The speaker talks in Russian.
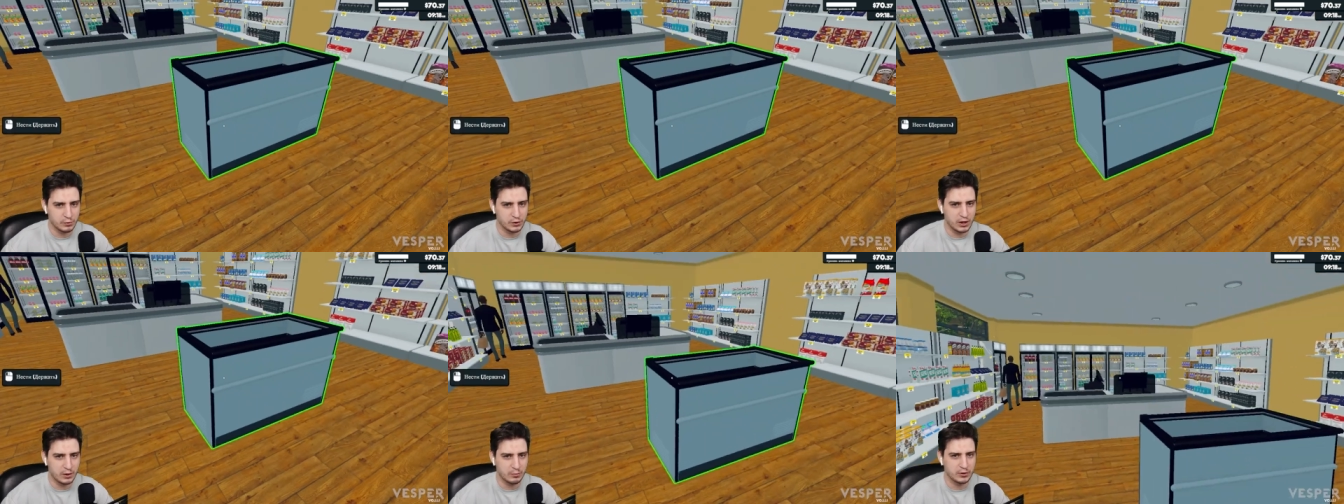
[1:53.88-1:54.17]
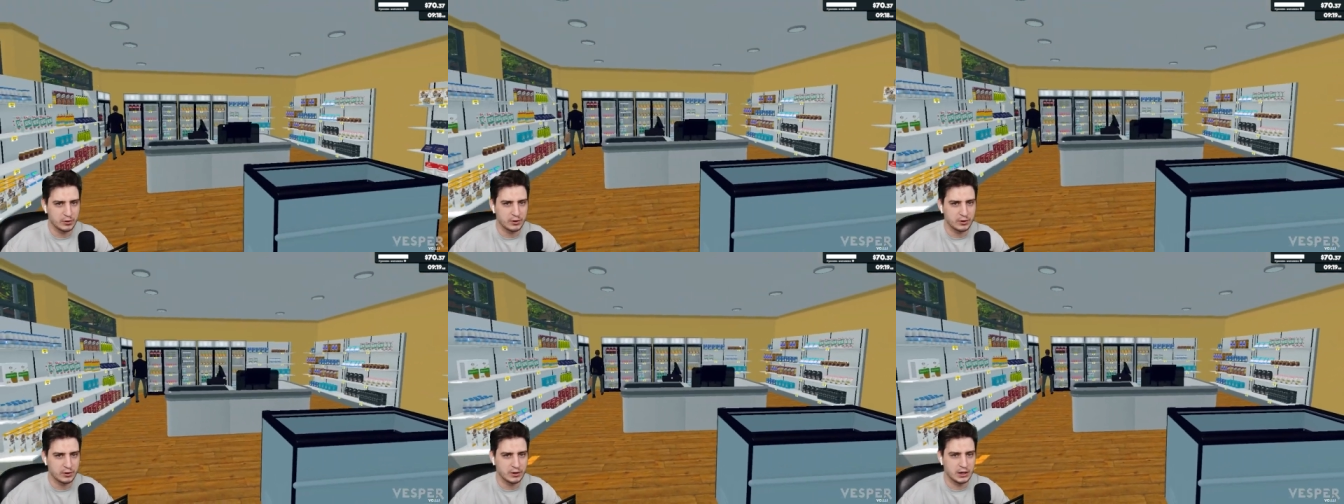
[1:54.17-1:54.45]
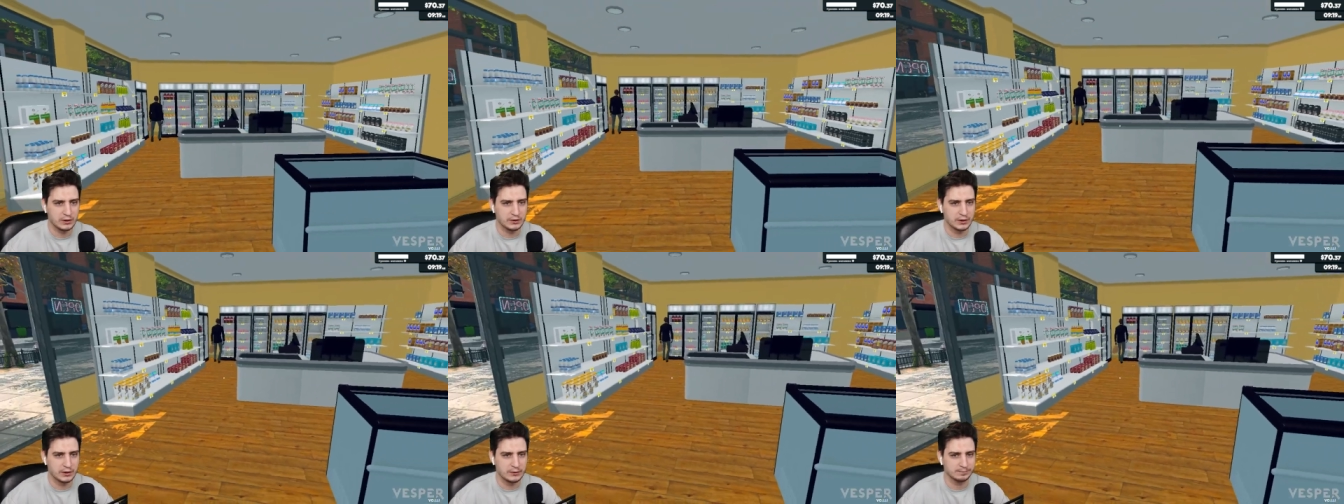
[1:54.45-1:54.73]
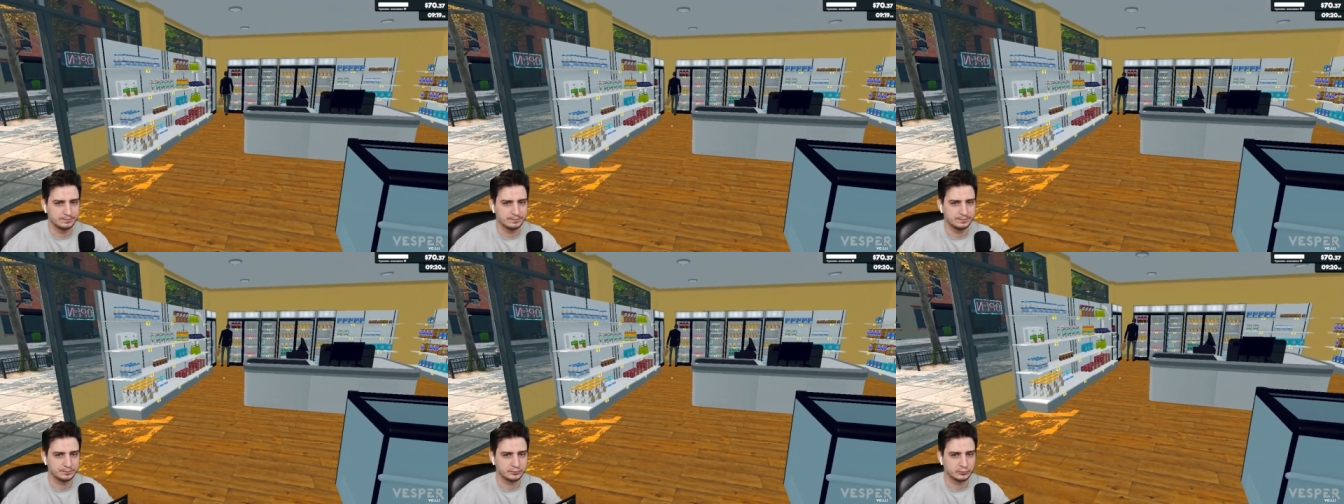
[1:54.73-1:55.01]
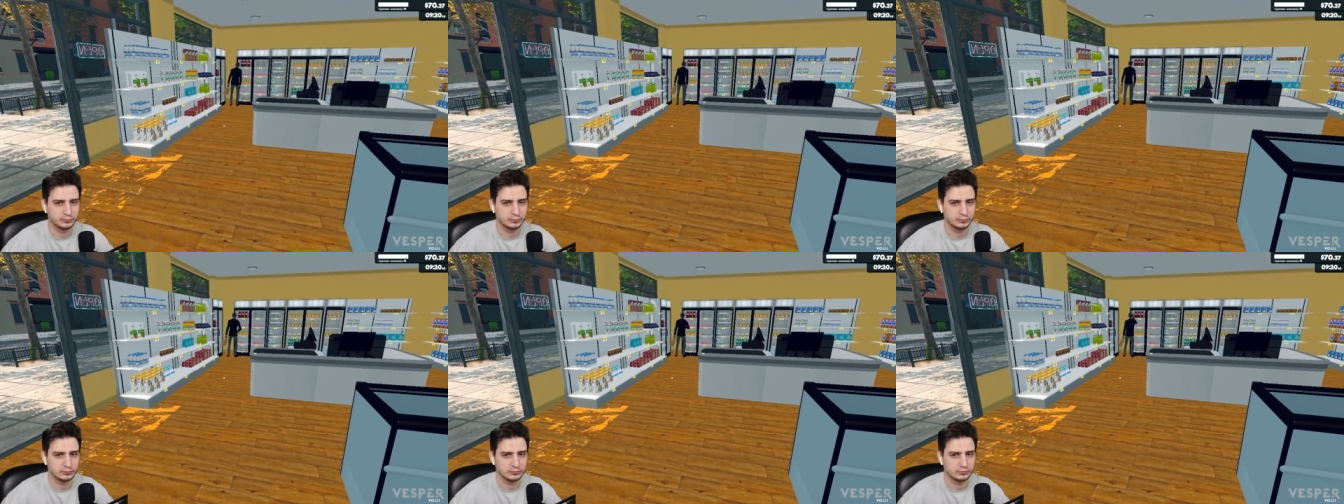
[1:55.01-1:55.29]
бы Галя, да?
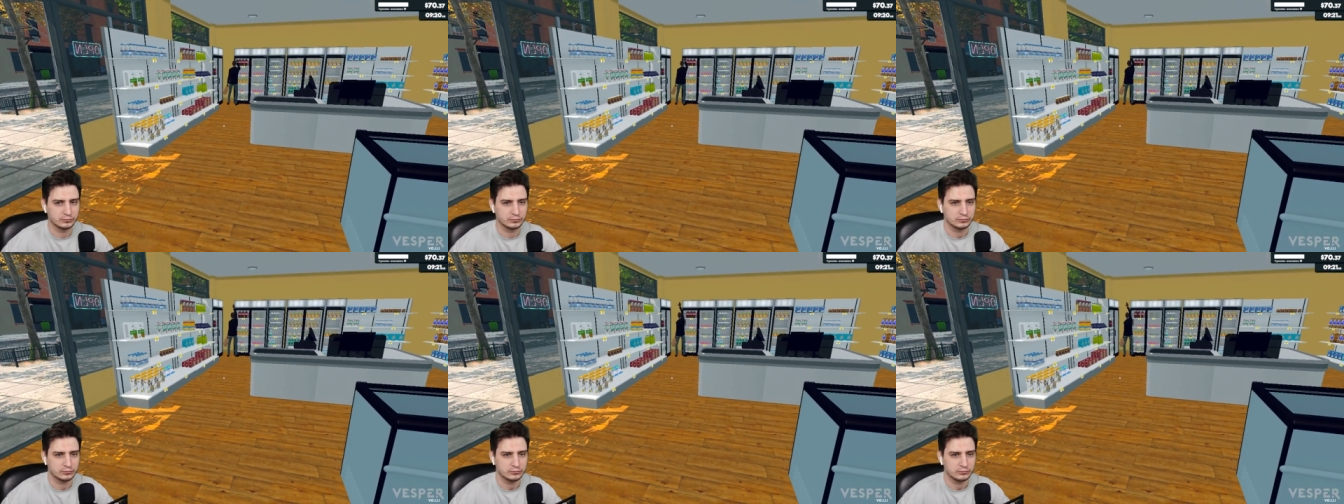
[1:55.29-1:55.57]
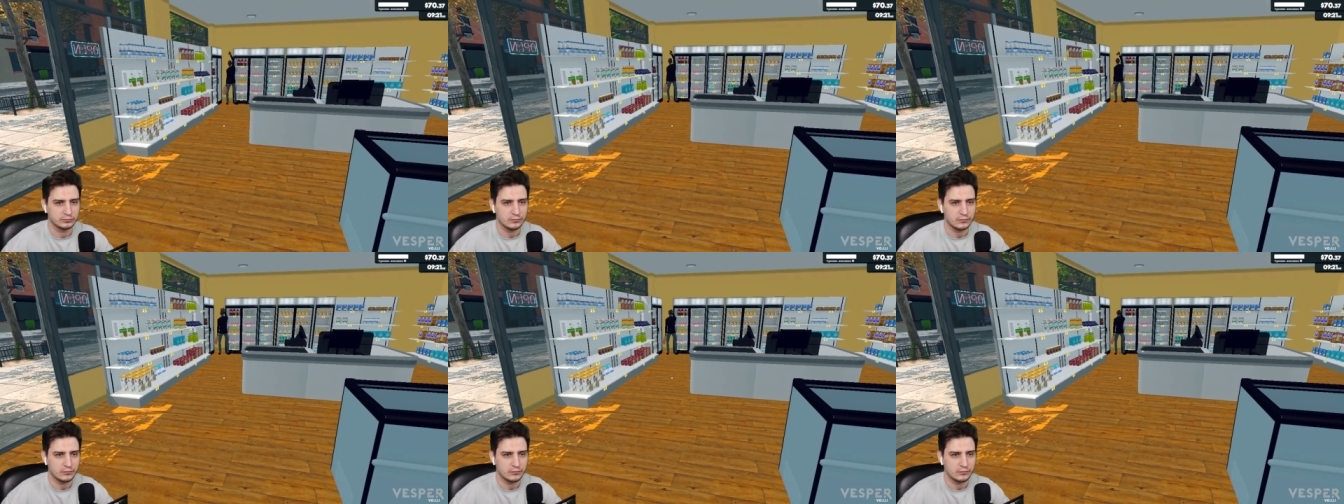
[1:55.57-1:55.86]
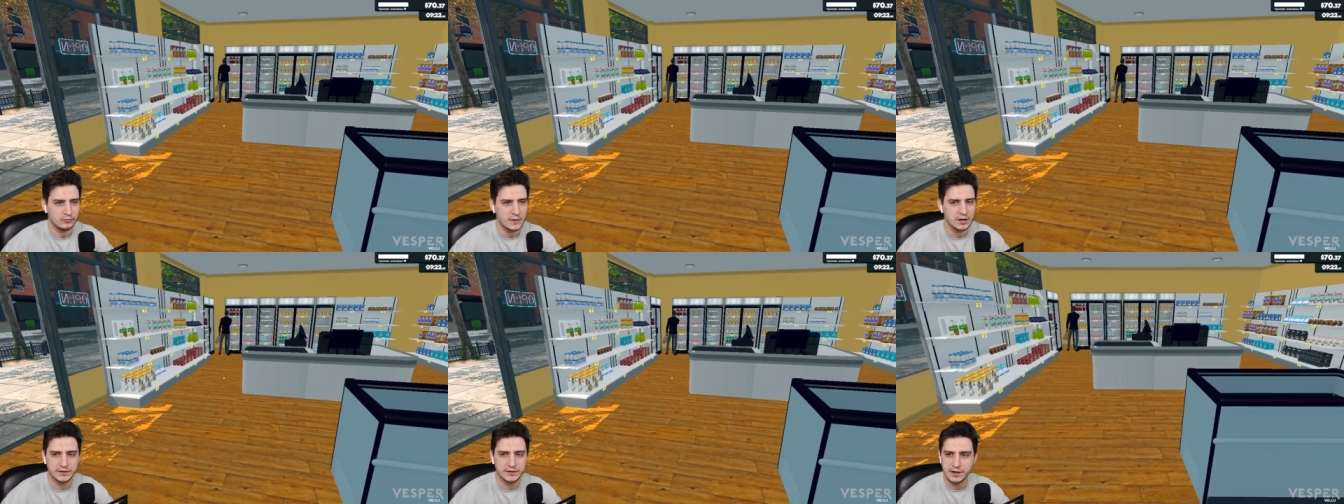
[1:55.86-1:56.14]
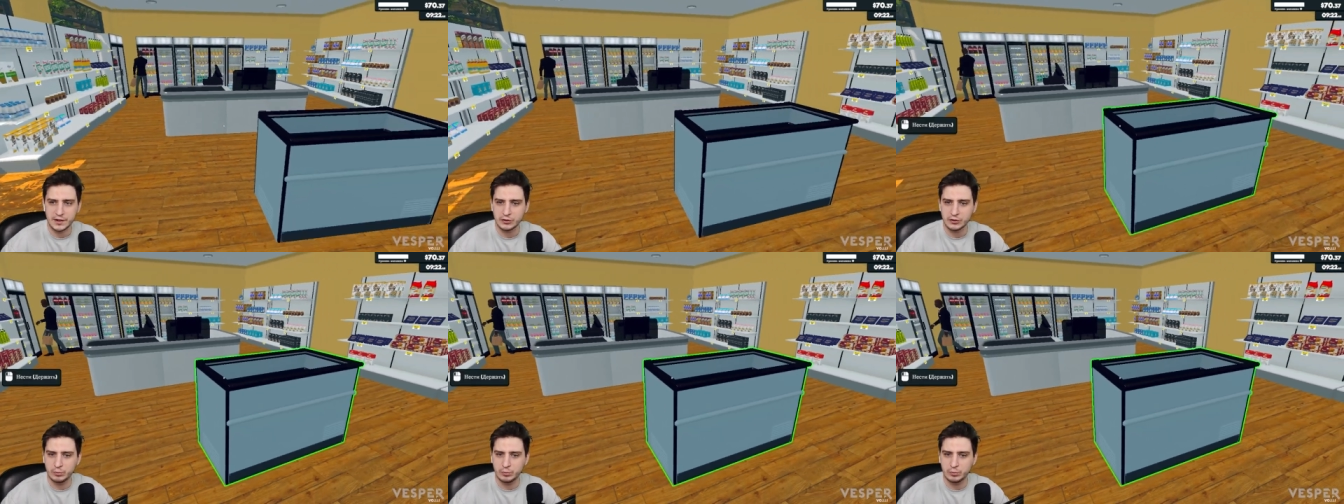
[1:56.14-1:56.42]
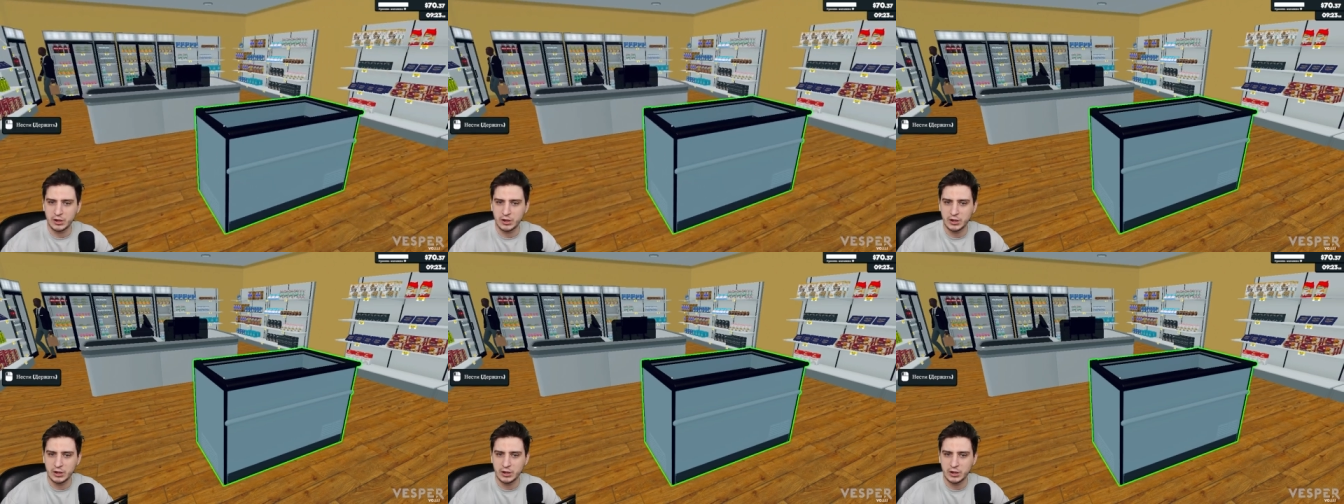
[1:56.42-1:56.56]
Сразу была бы